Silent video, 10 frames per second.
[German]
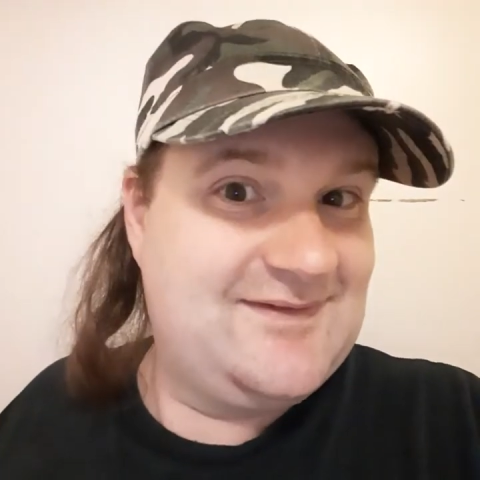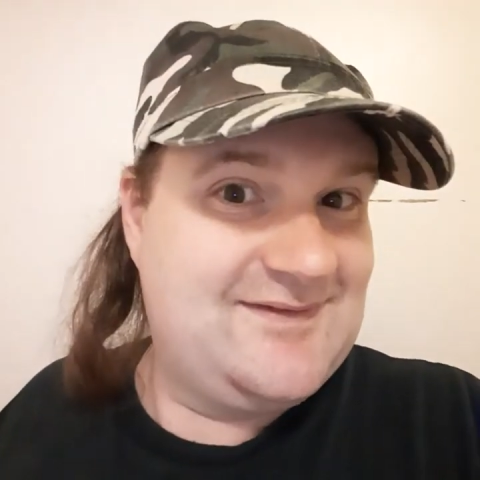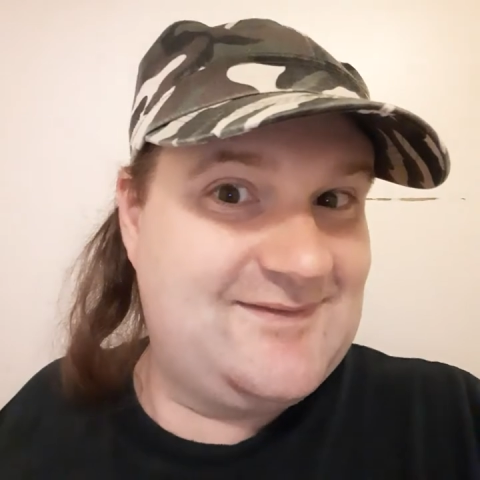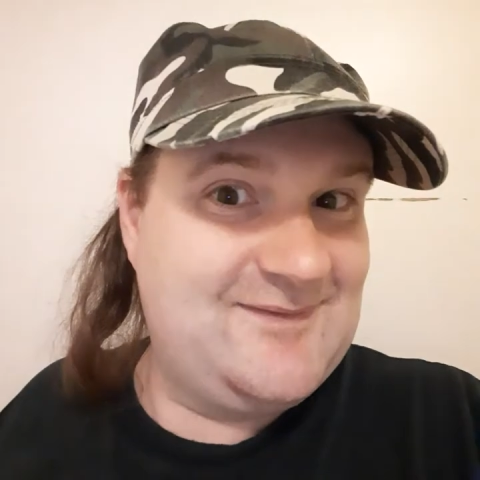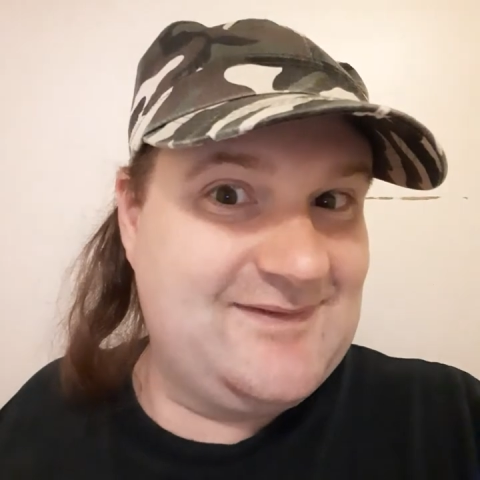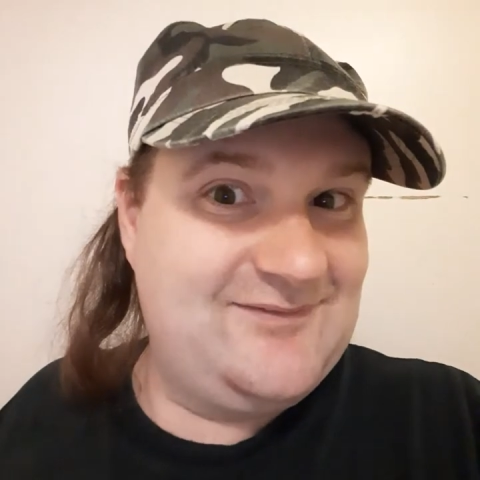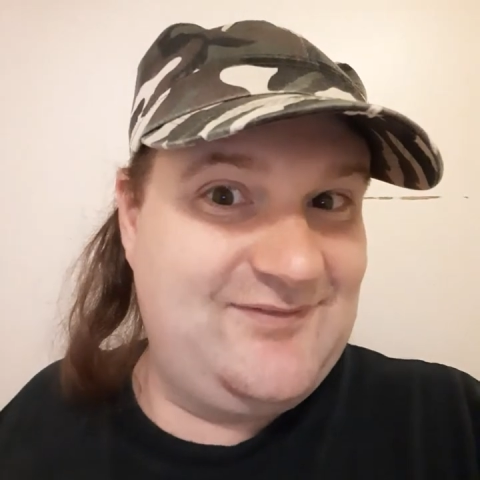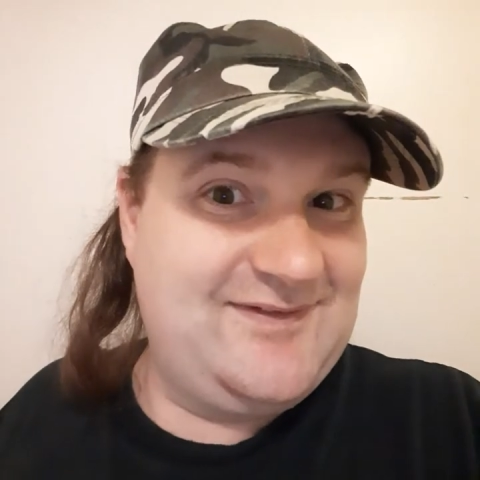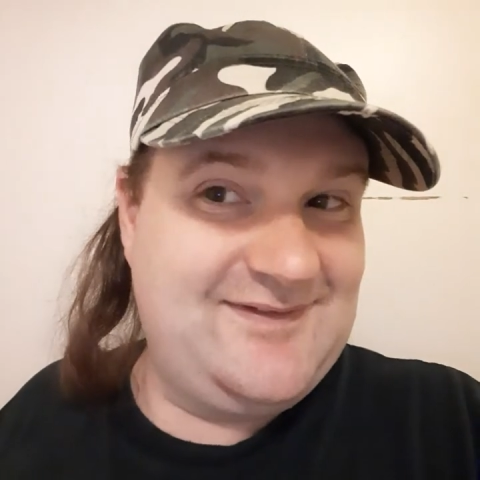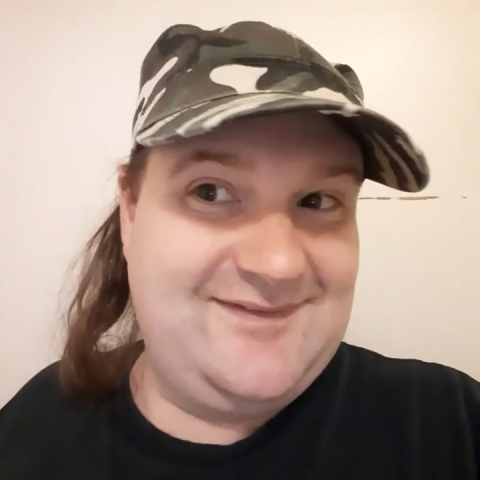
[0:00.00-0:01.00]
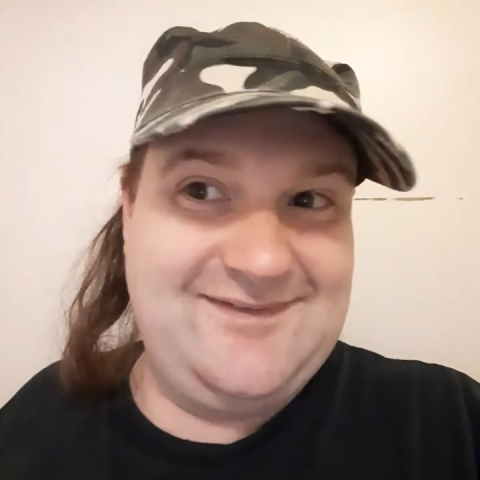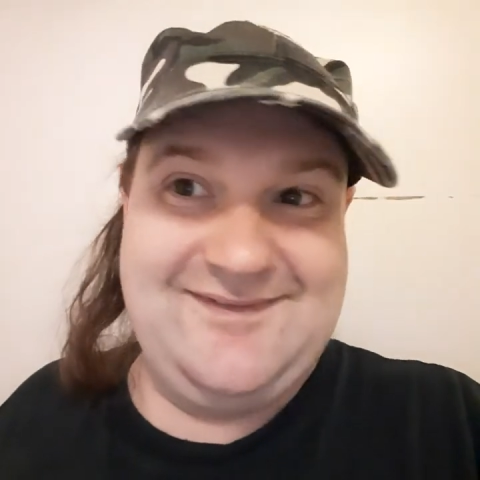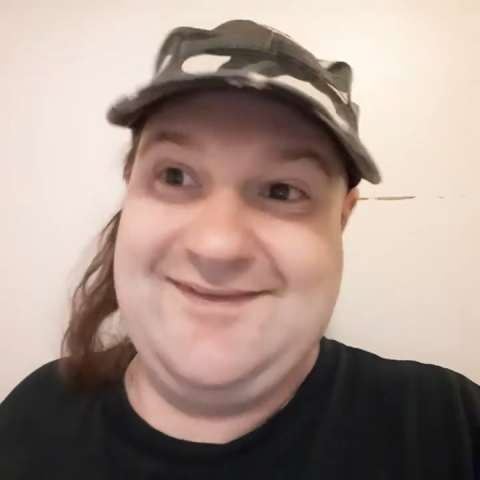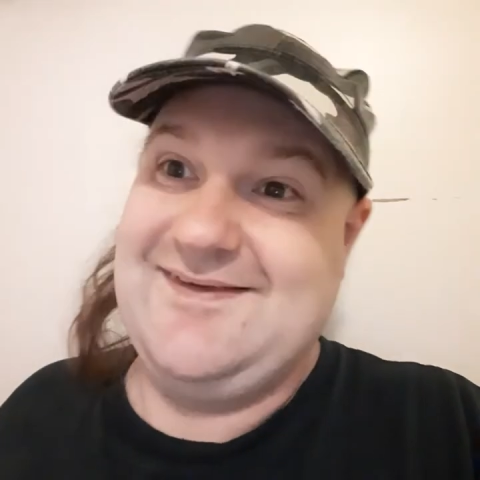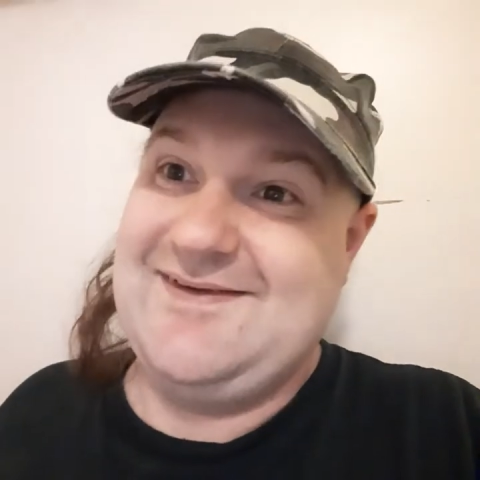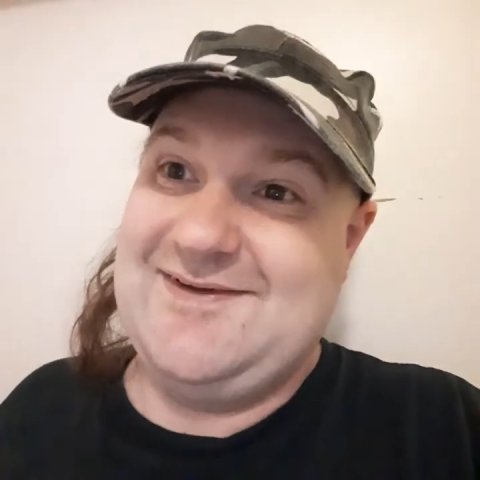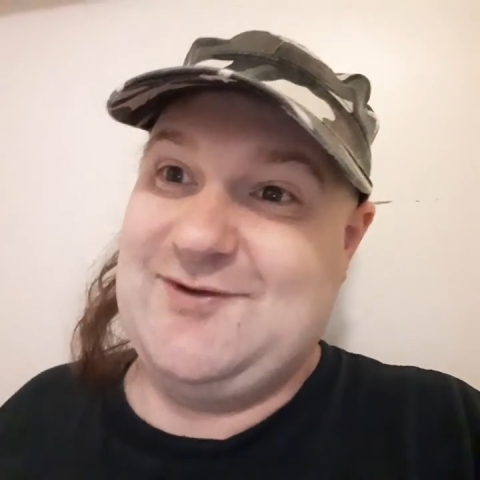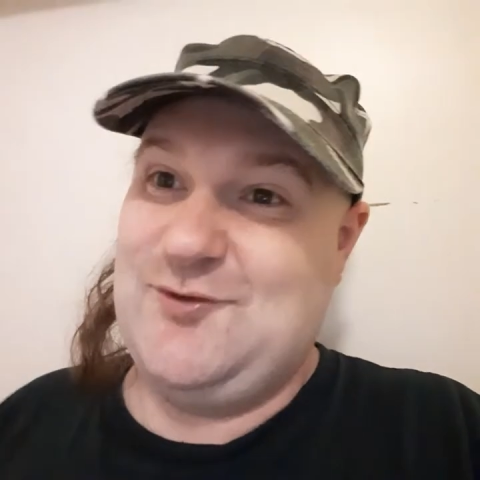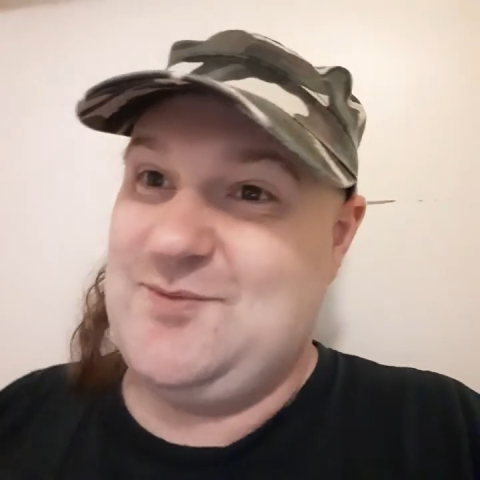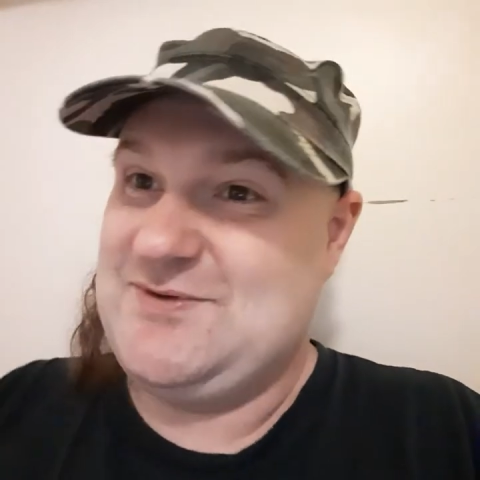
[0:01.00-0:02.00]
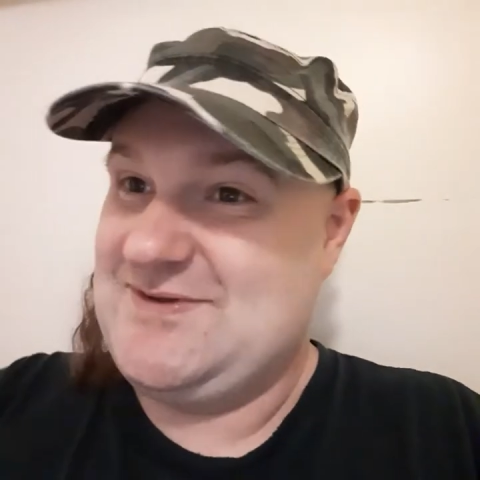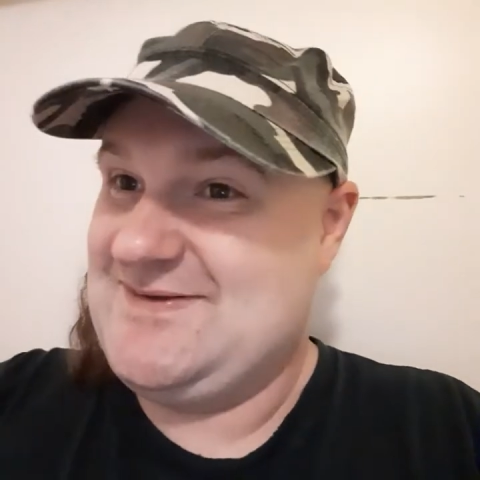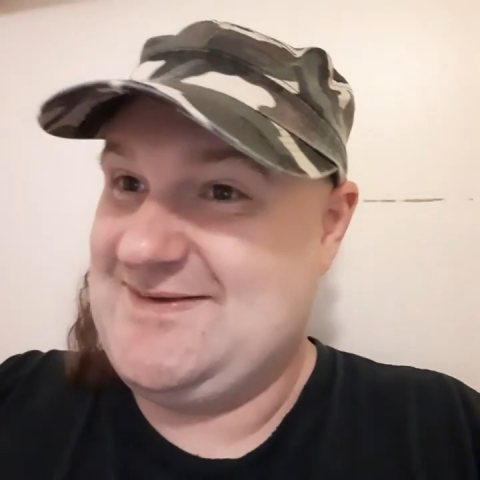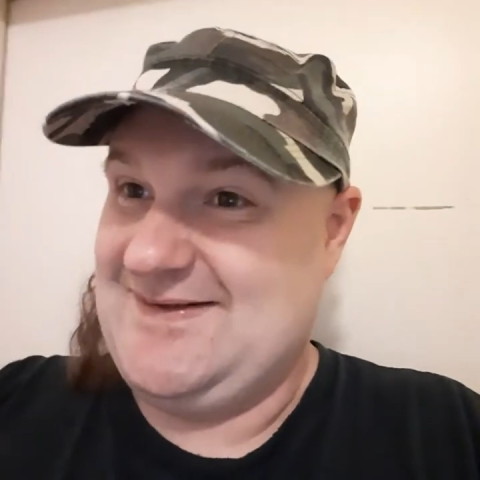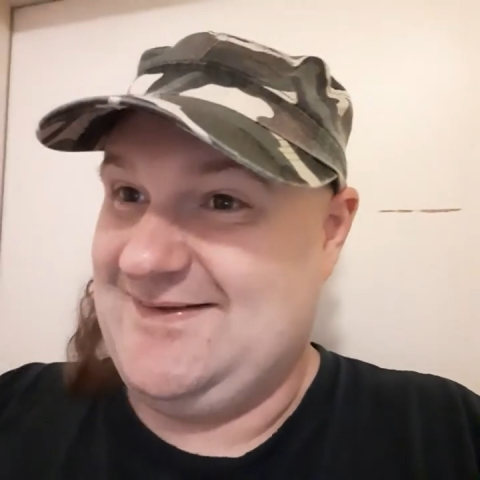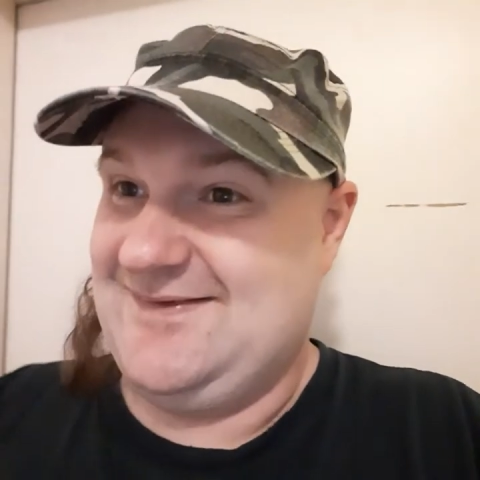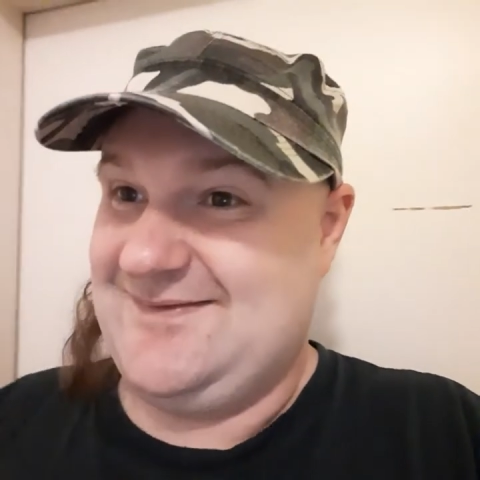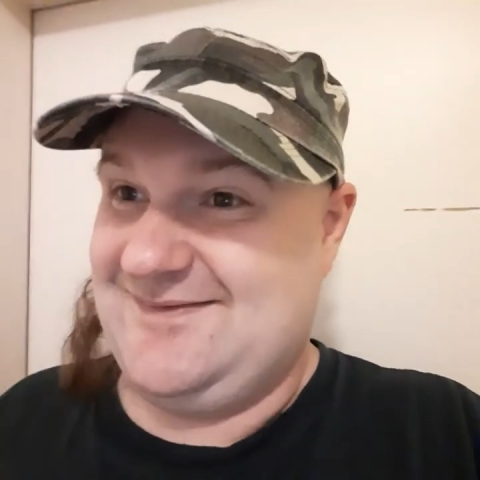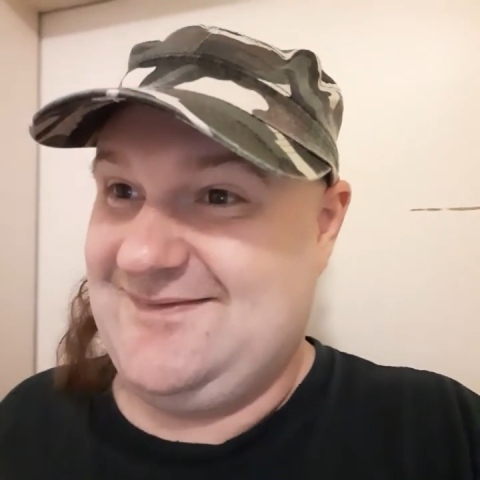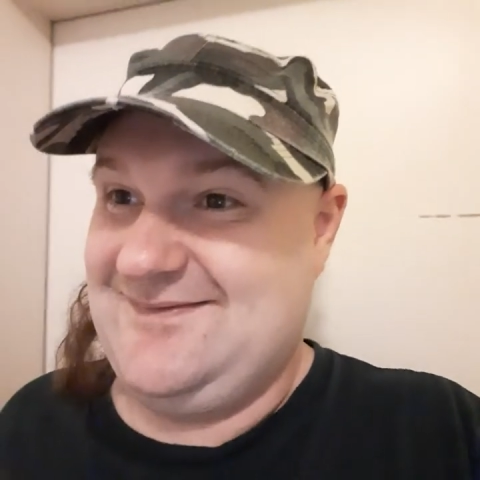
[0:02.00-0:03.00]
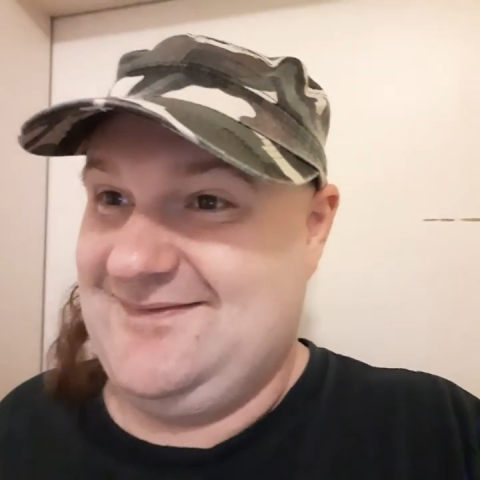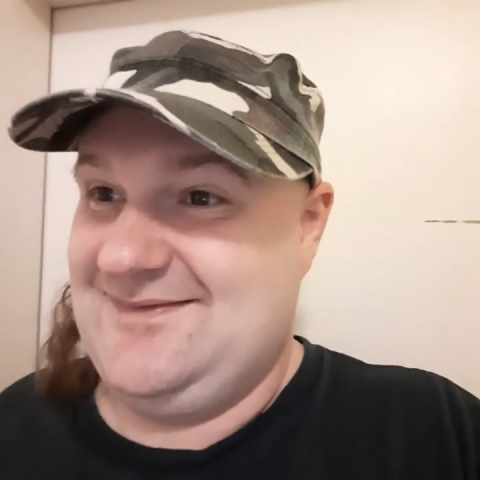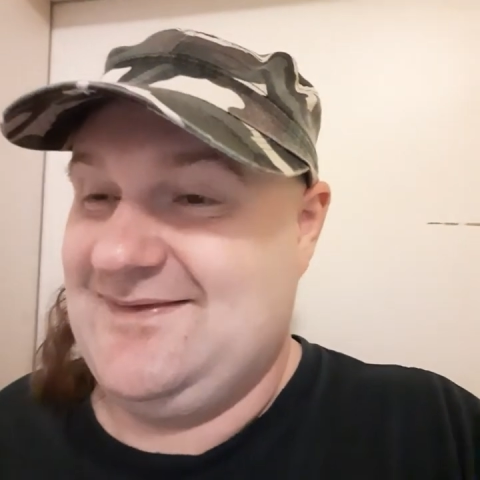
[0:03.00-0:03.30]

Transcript: Sorry für die komische Szene da